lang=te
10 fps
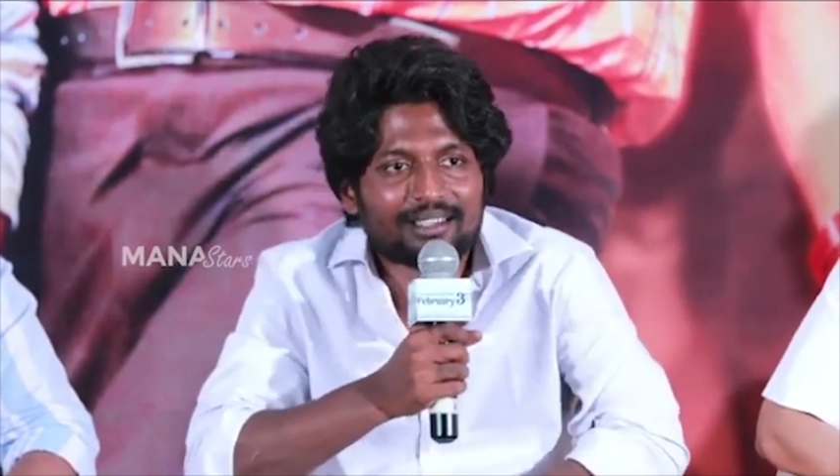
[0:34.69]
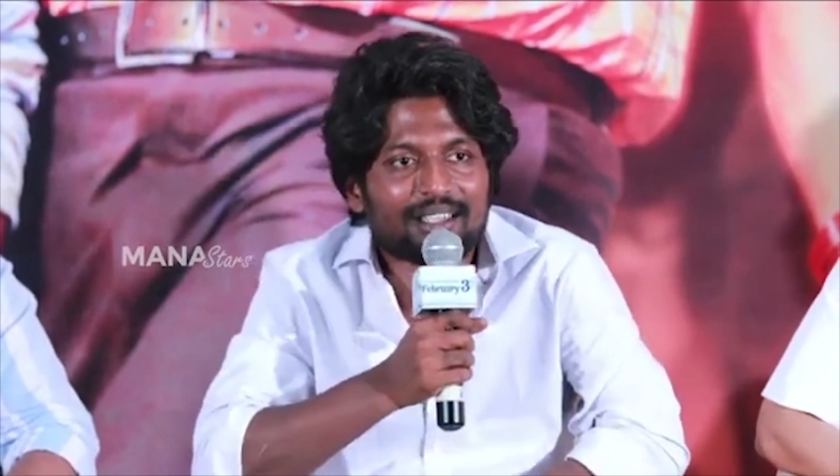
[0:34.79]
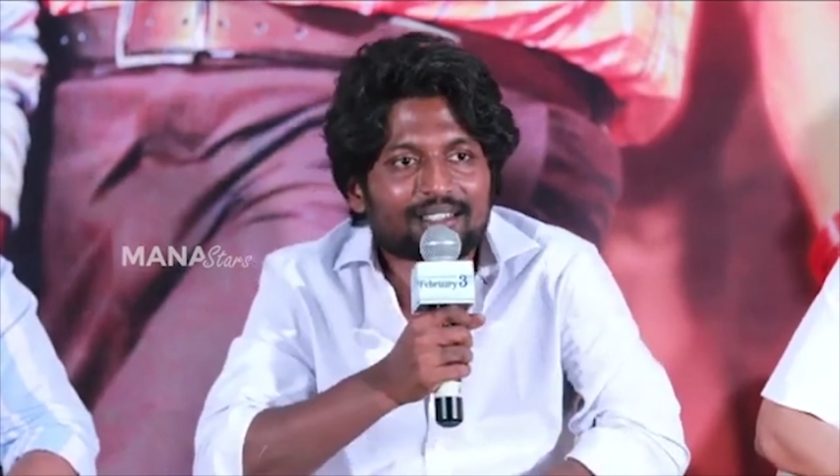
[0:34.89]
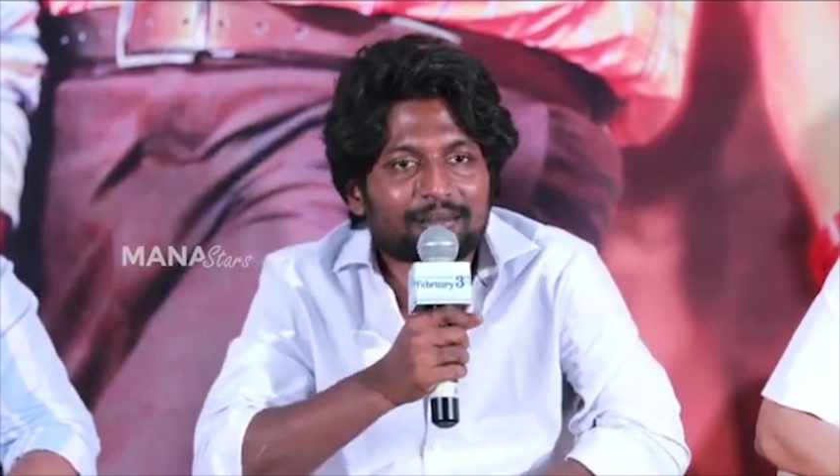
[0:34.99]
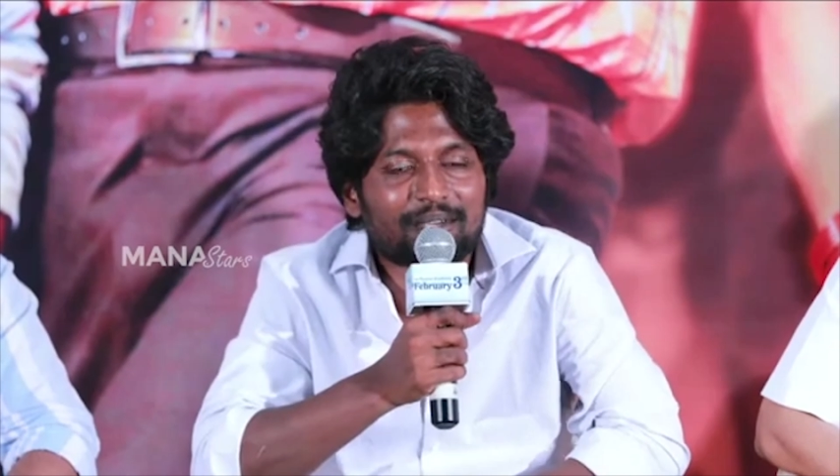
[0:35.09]

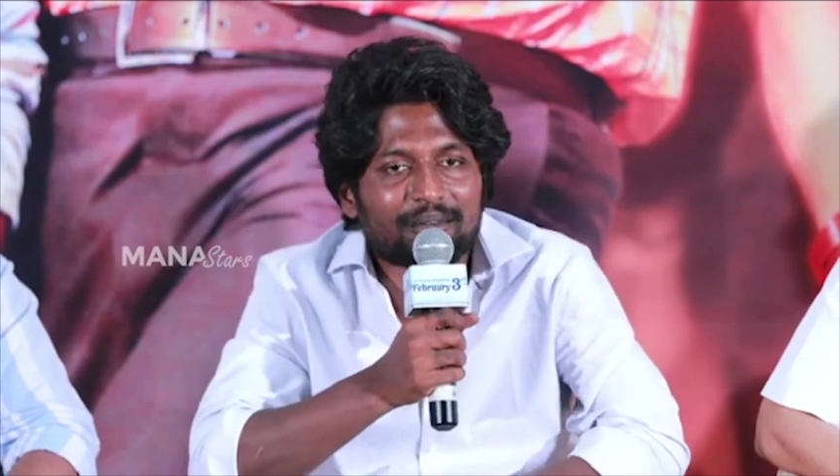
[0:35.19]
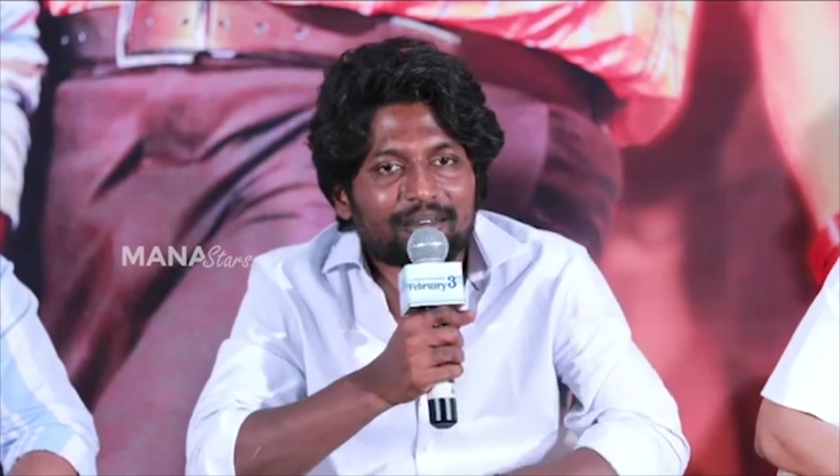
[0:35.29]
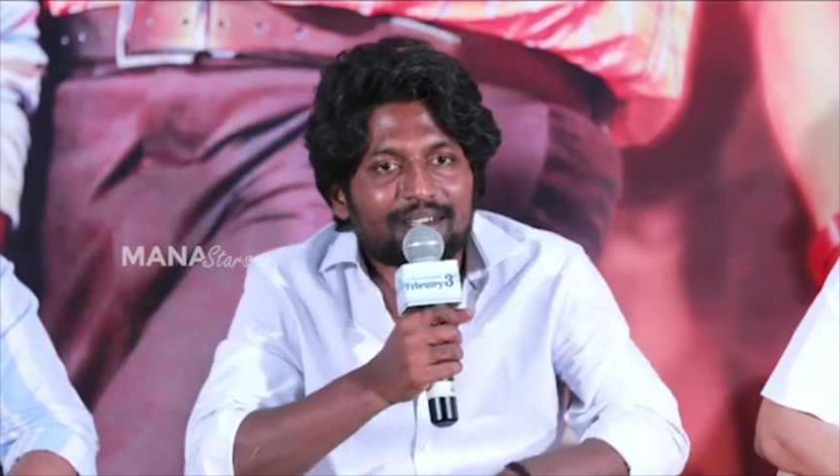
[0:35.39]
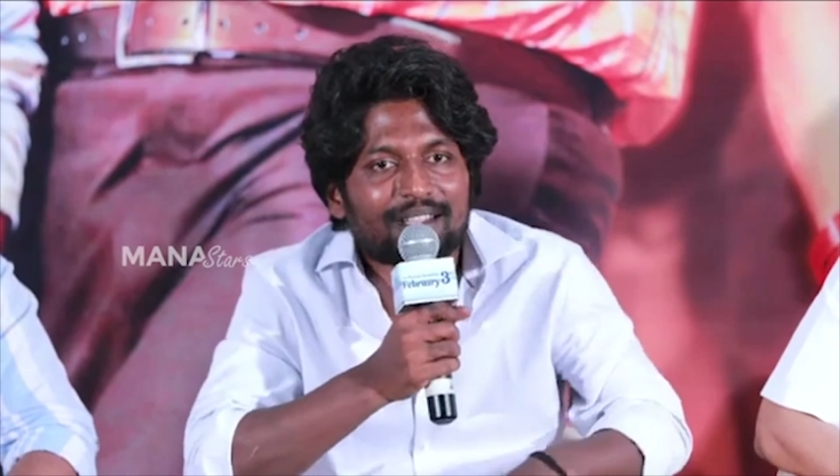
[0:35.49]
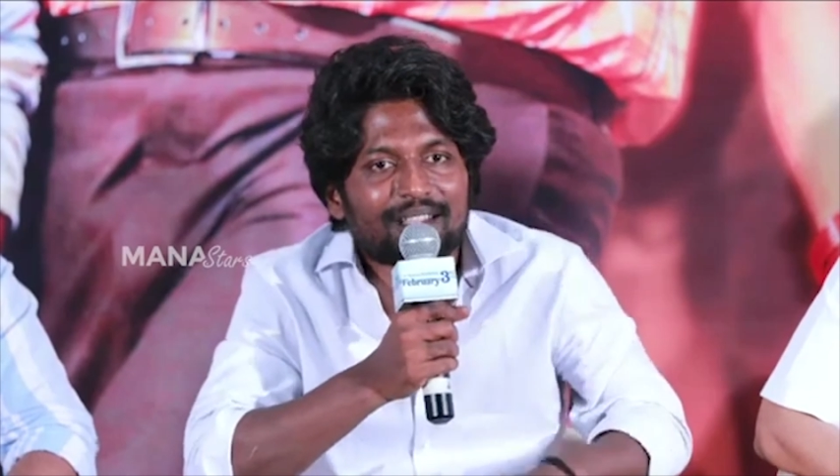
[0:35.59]
టెన్షన్
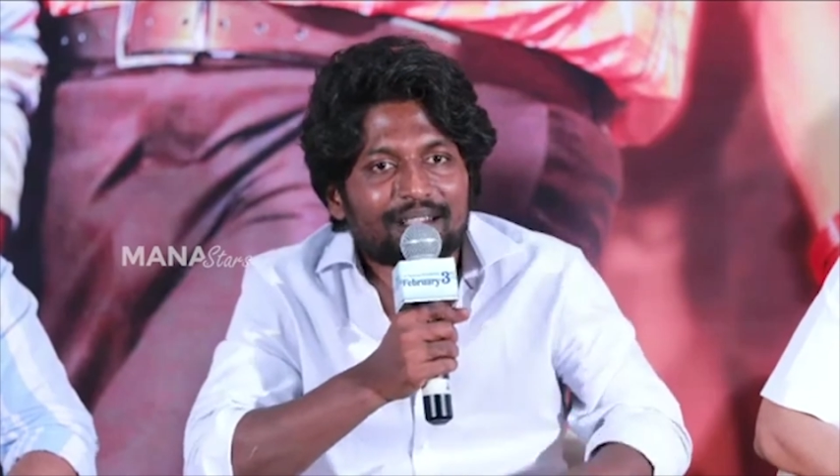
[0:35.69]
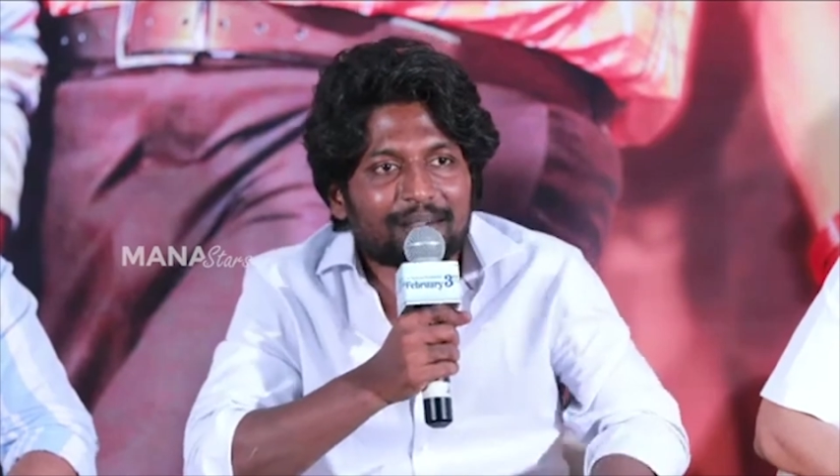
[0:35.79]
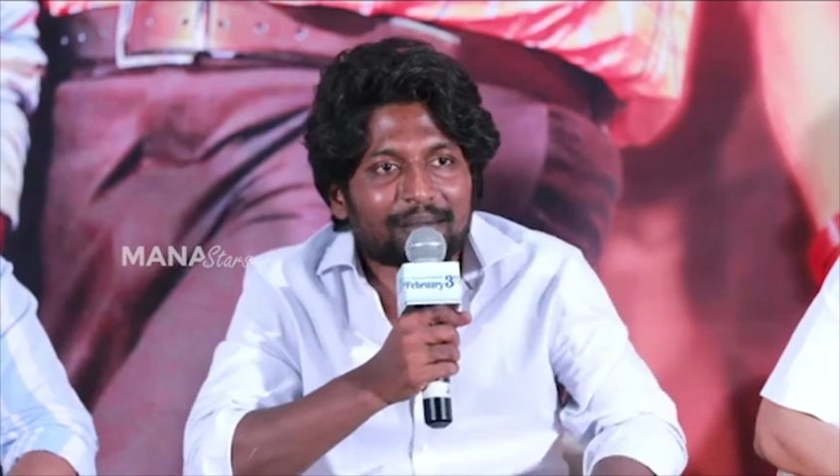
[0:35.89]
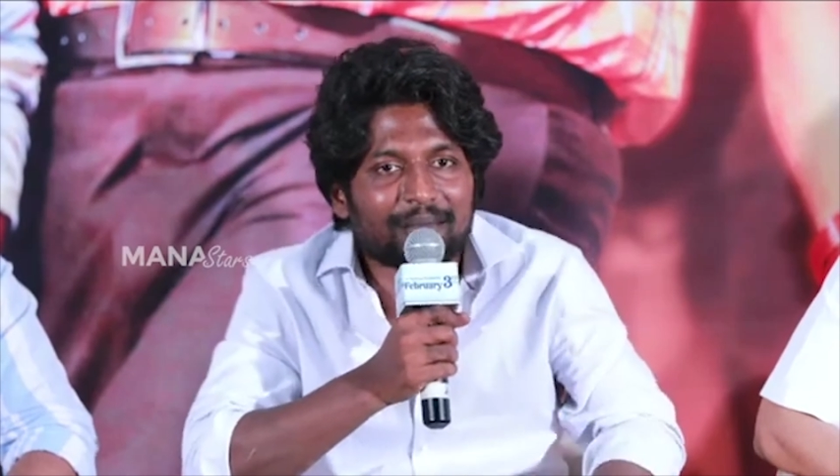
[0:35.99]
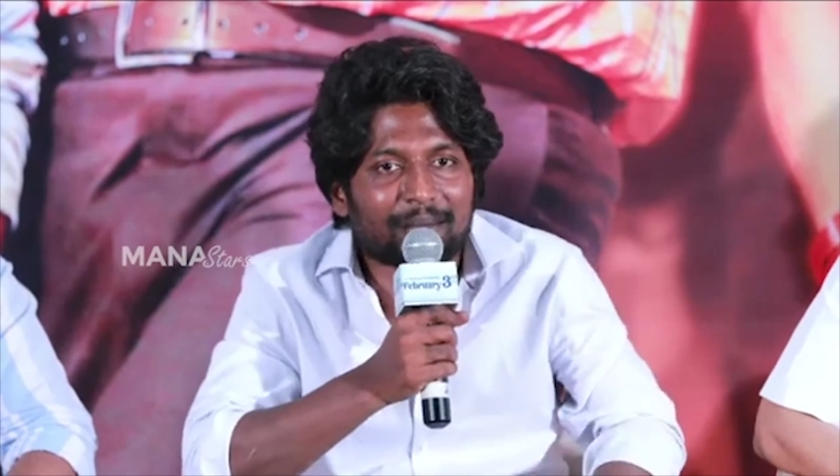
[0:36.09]
పడకుండా
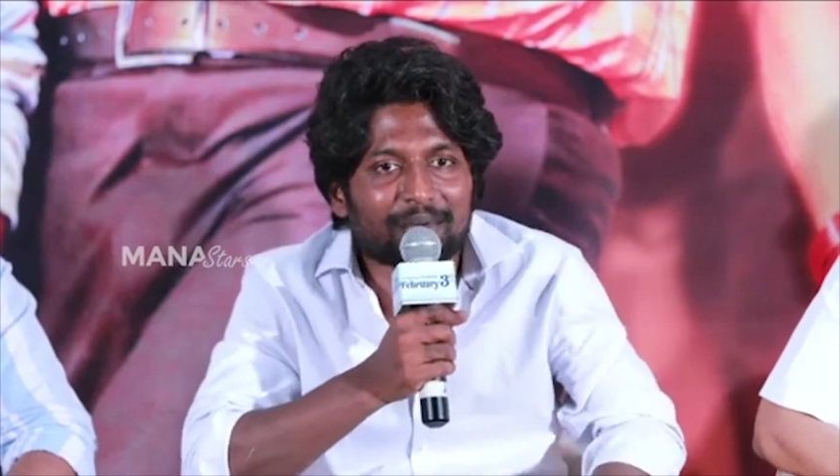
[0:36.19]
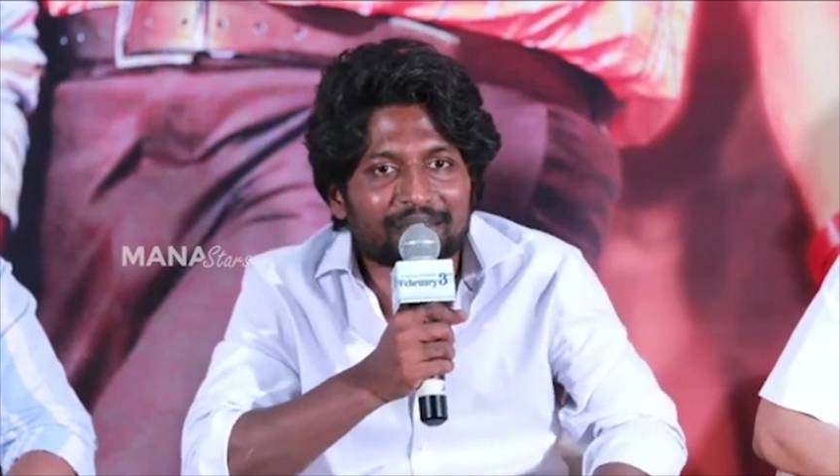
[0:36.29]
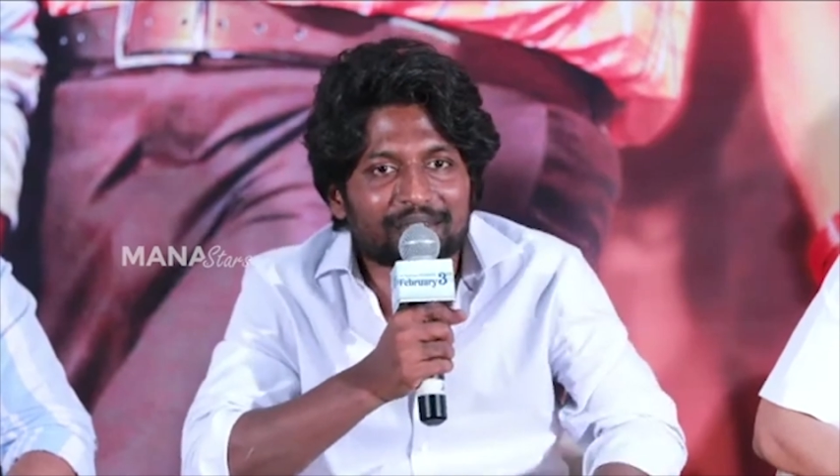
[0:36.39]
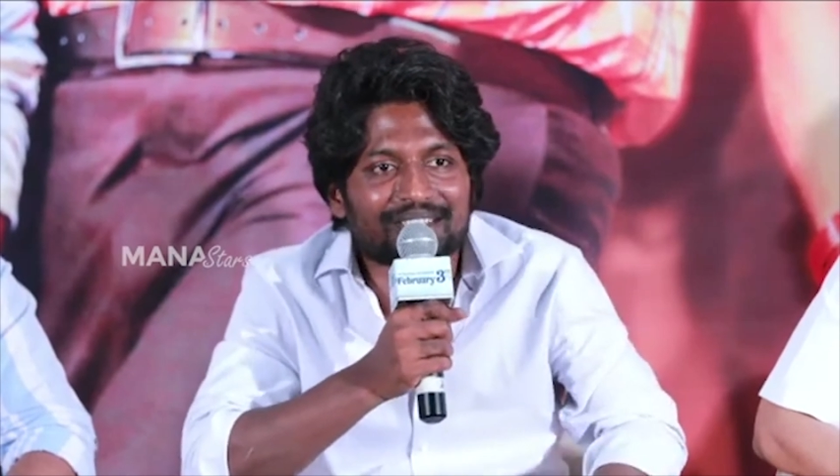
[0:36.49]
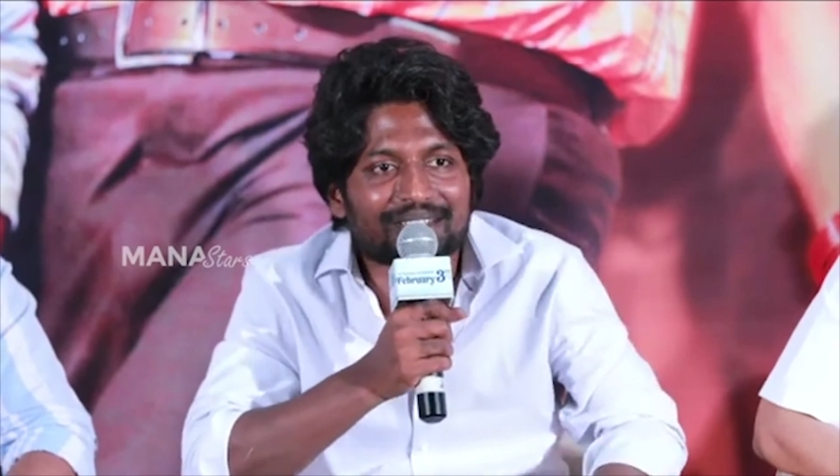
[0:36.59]
మా
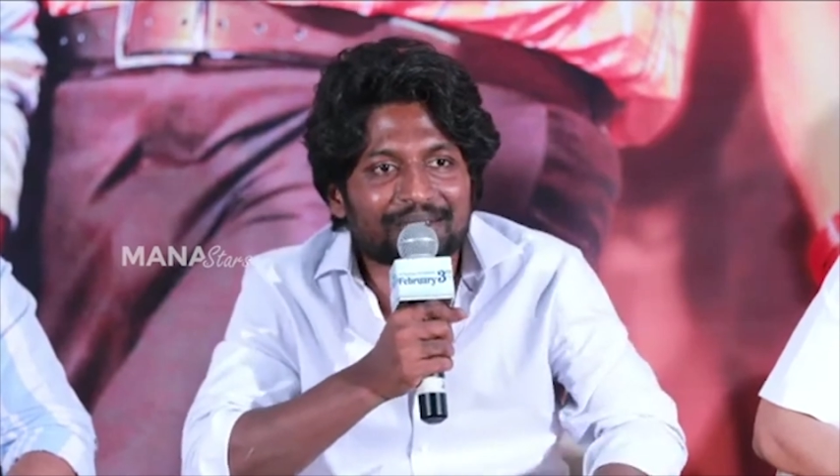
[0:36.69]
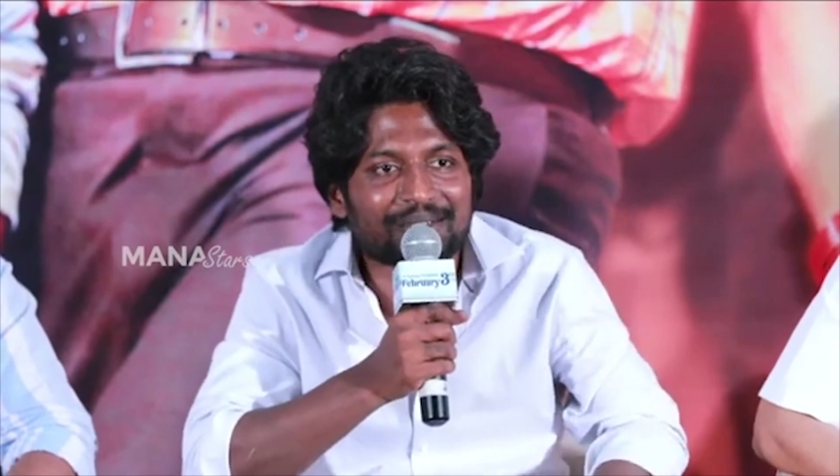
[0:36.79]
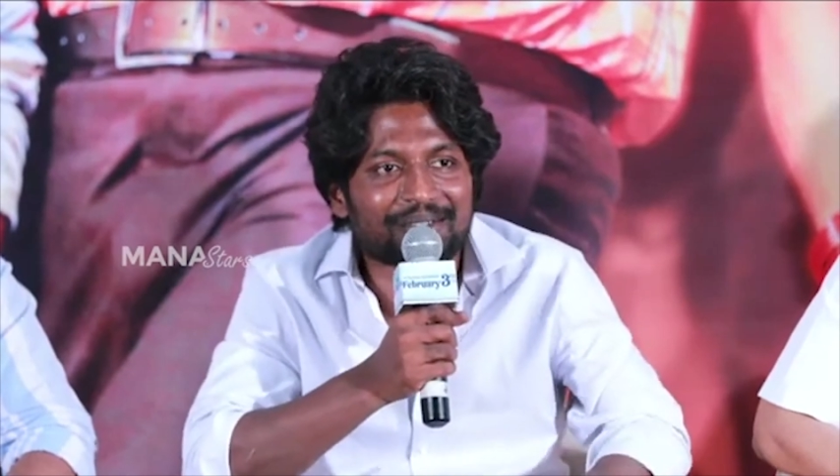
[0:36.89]
ప్రొడ్యూసర్స్